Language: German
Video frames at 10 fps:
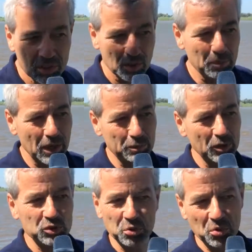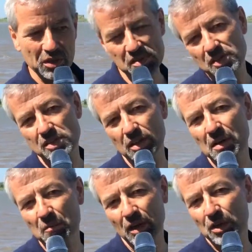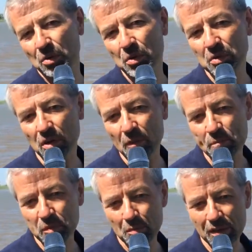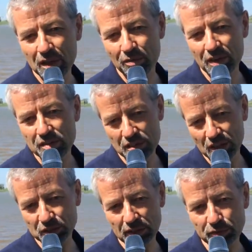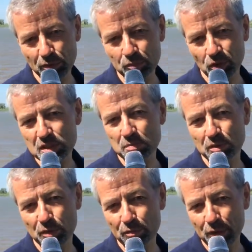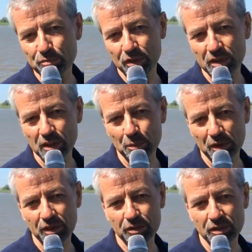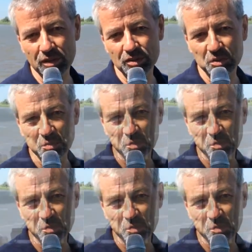dann merkt man schon, dass diese Region doch mittlerweile sehr stark vom Tourismus, vom Fremdenverkehr geprägt ist.